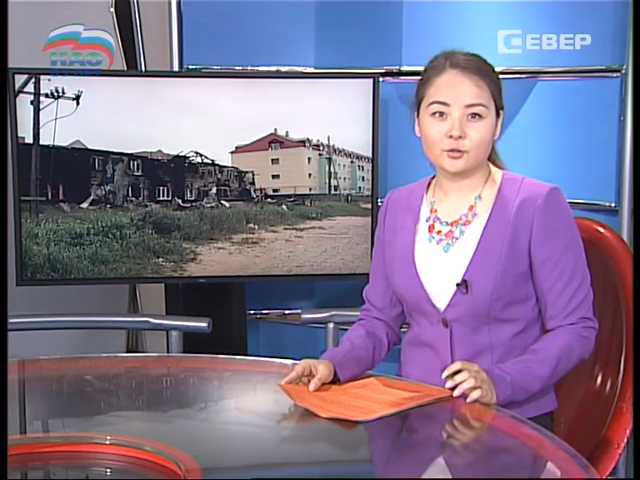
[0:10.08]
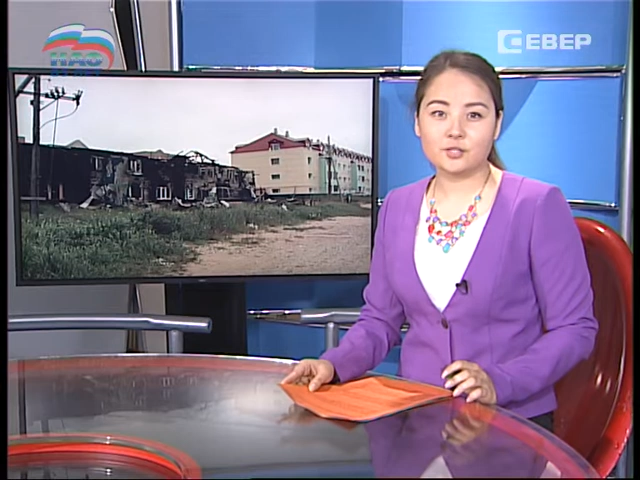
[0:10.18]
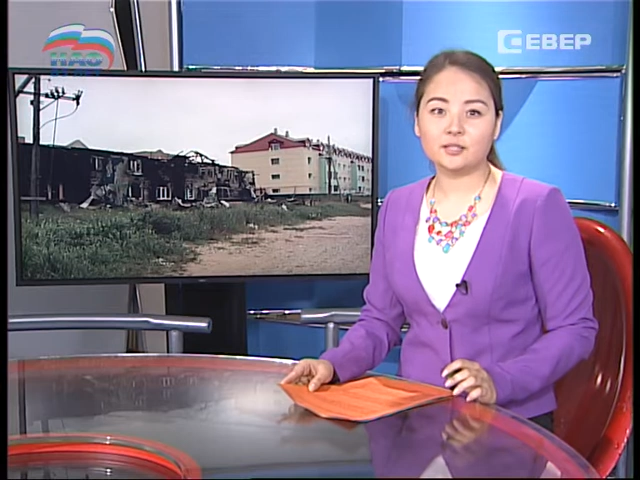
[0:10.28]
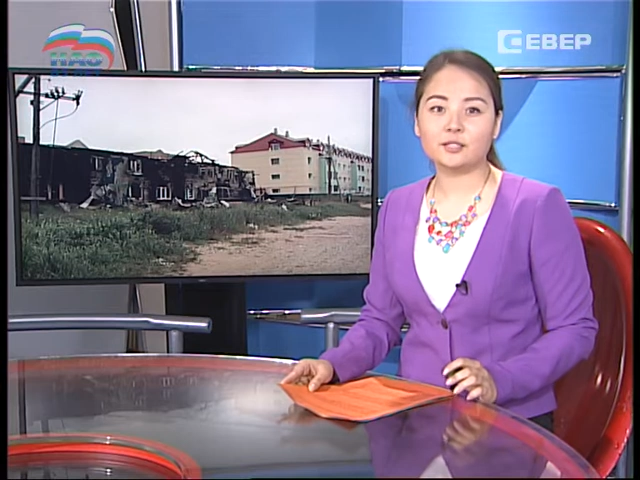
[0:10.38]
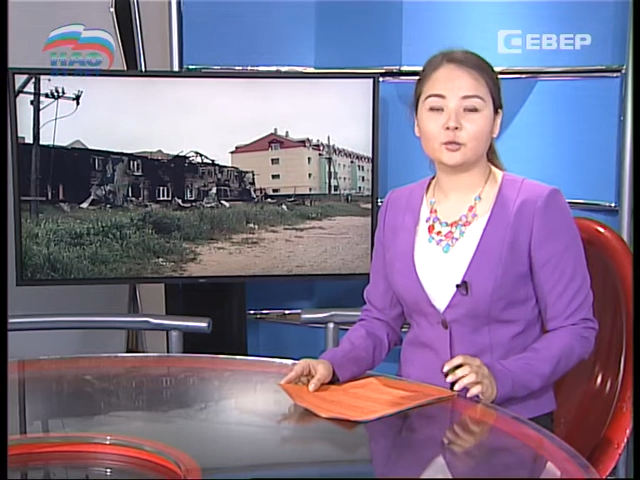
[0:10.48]
Но
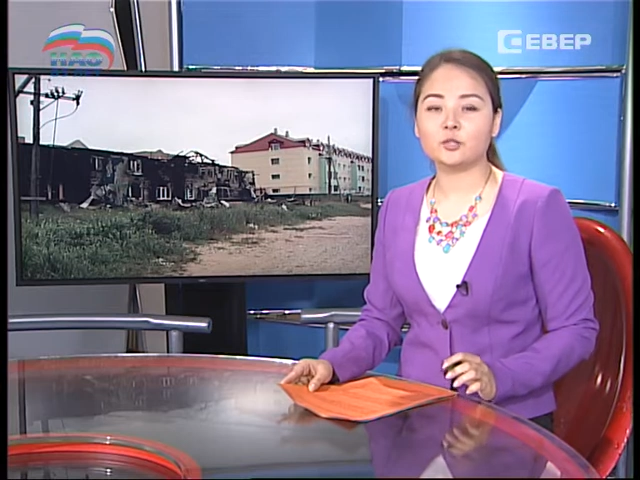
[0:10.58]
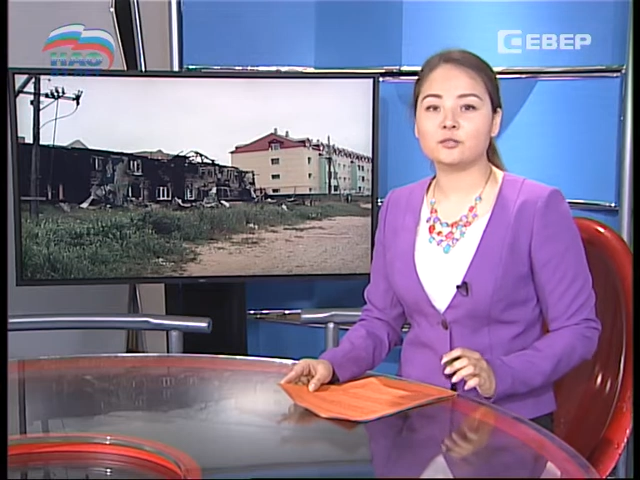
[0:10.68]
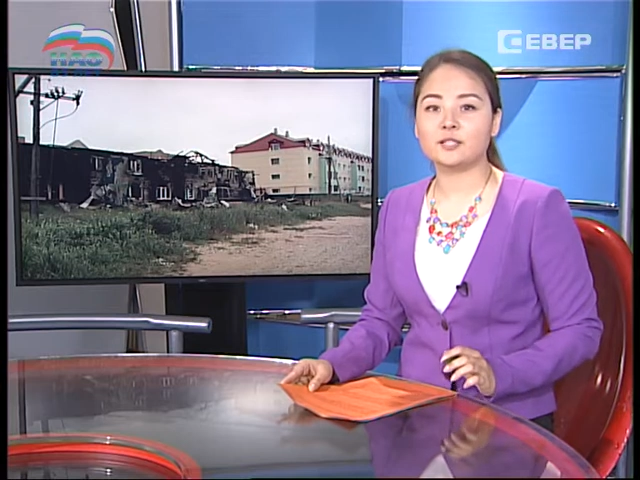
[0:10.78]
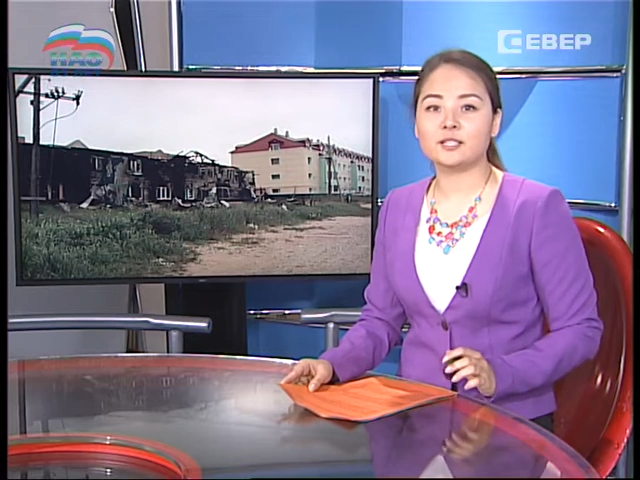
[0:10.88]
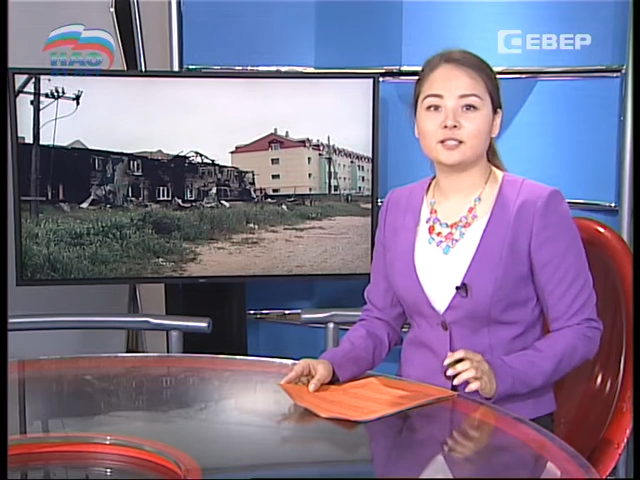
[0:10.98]
дело не только в
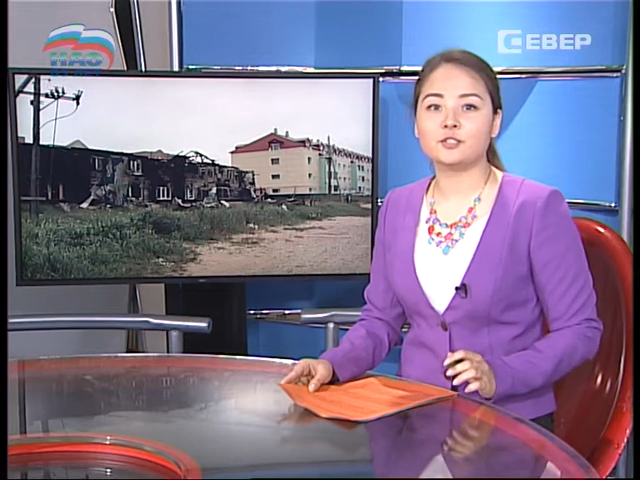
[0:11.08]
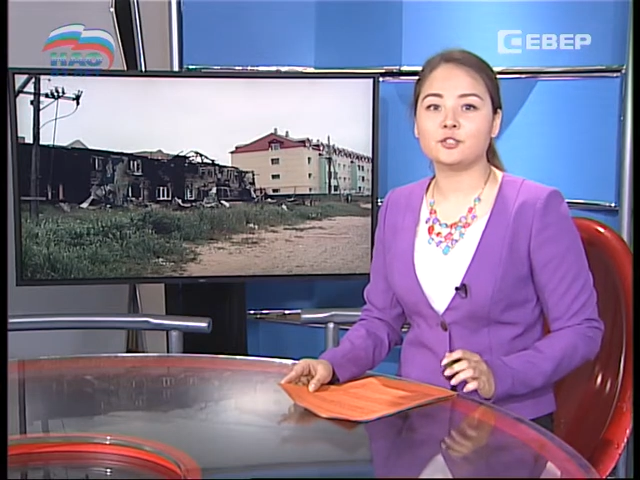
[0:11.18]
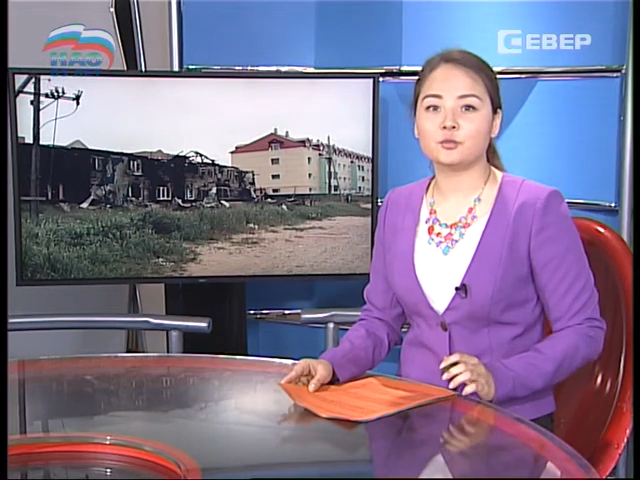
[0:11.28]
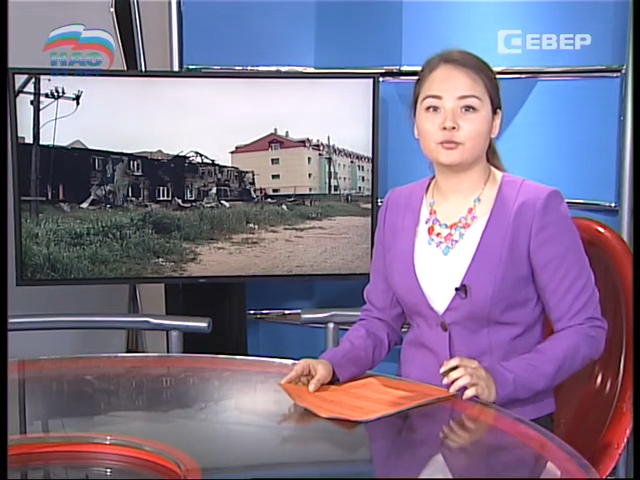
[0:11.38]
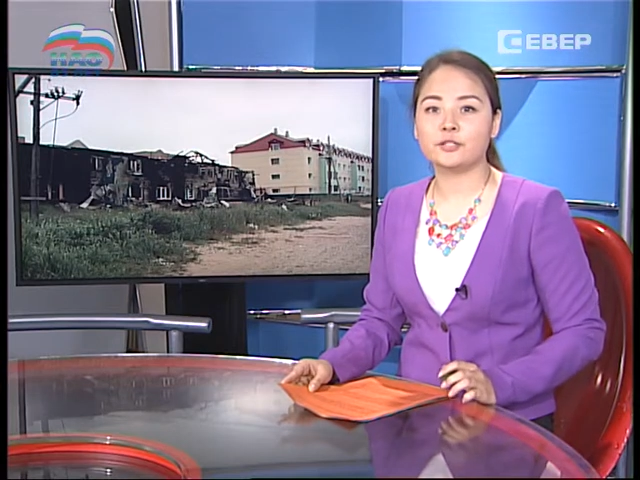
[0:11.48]

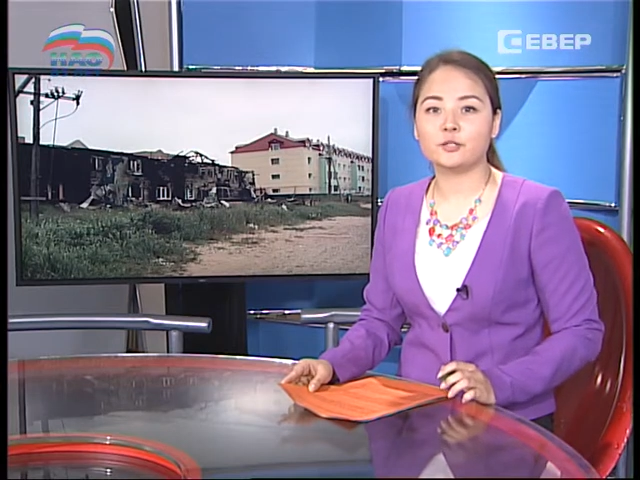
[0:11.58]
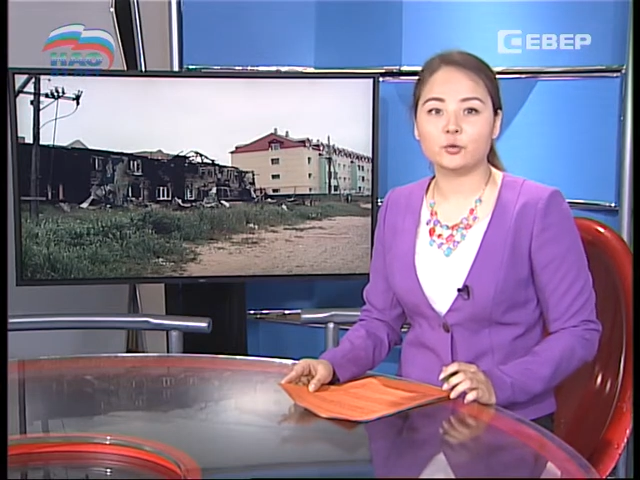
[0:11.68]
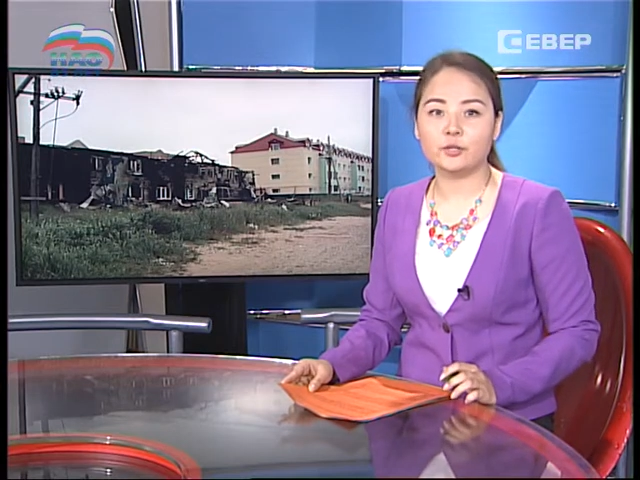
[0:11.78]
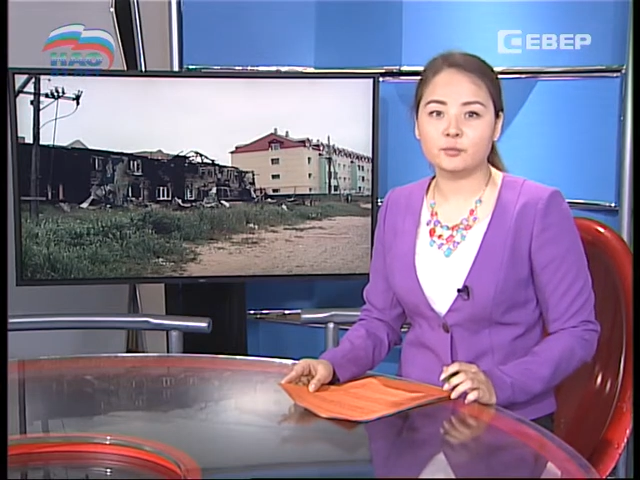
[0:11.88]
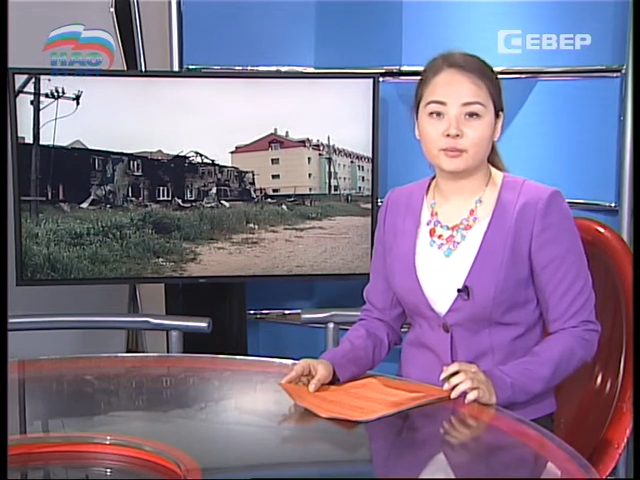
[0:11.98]
неэстетичном виде руин,